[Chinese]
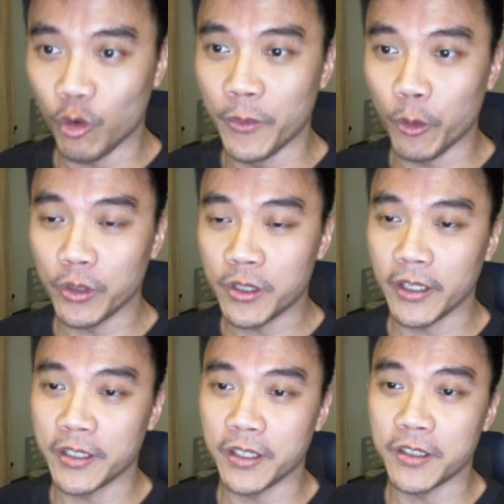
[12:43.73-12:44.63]
我们，
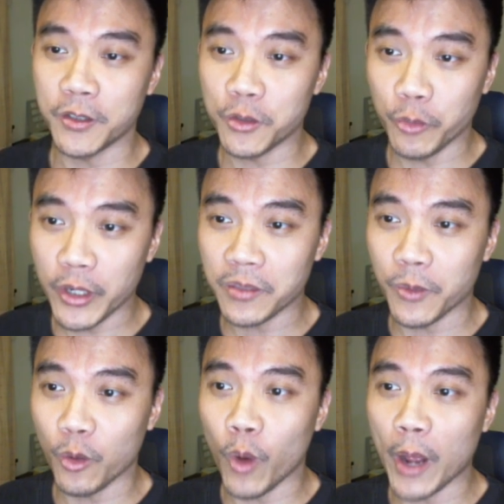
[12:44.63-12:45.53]
以及这就是为什么
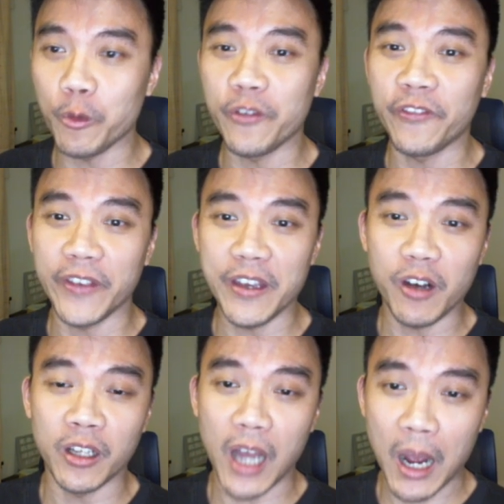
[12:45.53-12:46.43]
Why we feel
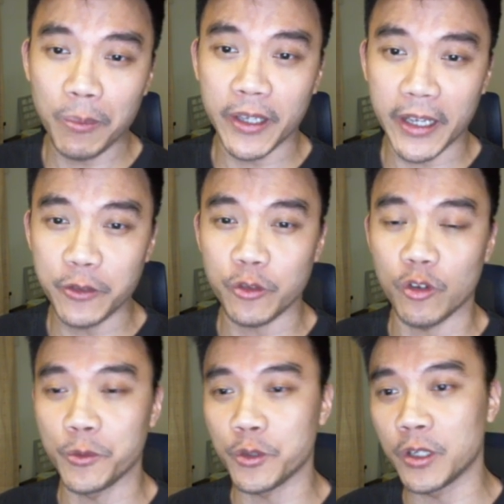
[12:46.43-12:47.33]
an obligation
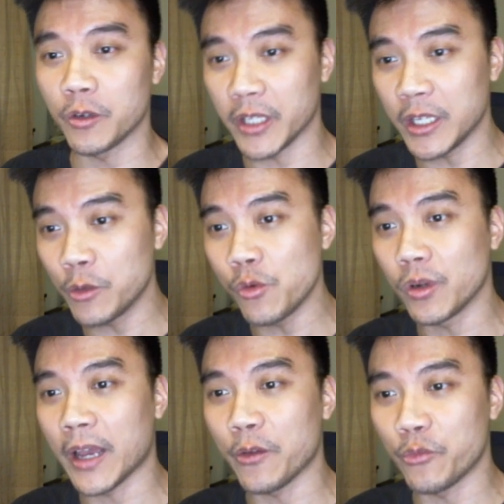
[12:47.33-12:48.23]
我觉得有义务
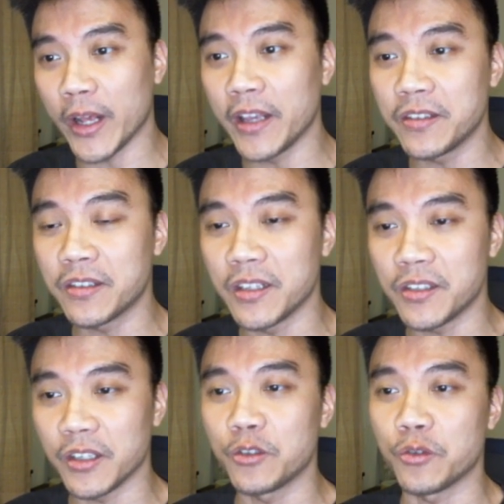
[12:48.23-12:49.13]
来 raise
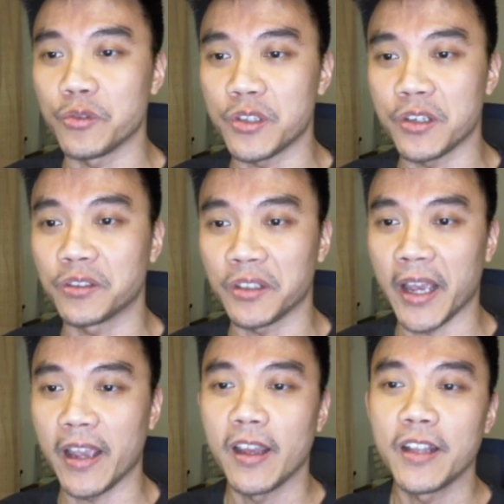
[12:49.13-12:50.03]
these issues here
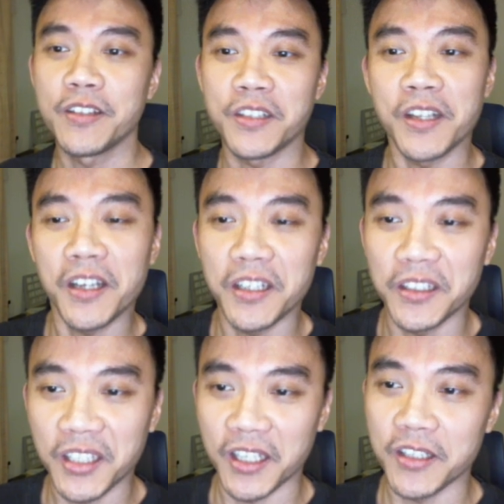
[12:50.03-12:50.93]
today。今天跟你
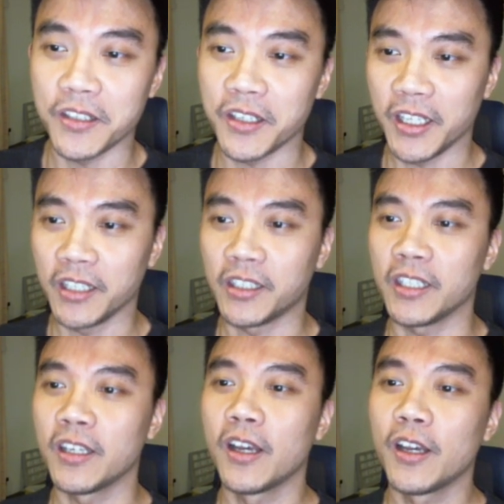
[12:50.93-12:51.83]
提这些议
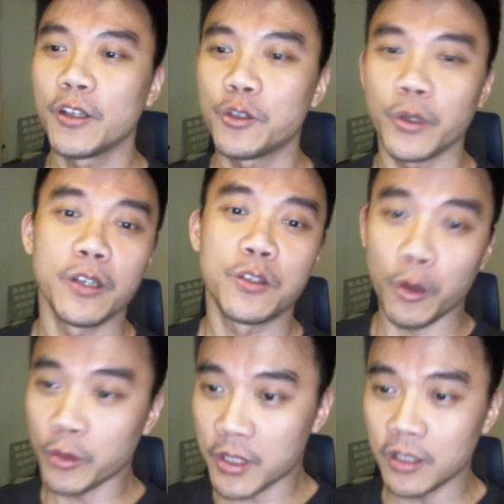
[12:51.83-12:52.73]
题，所以
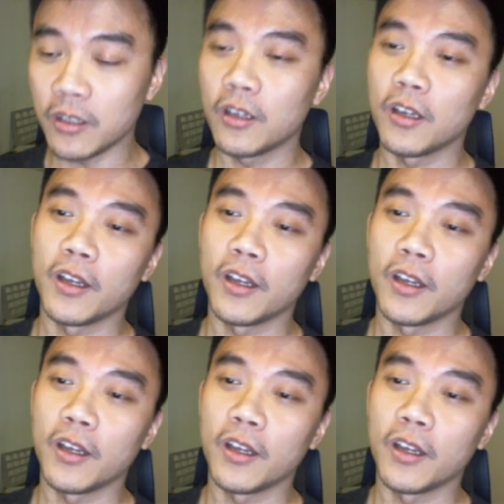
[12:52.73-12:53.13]
总之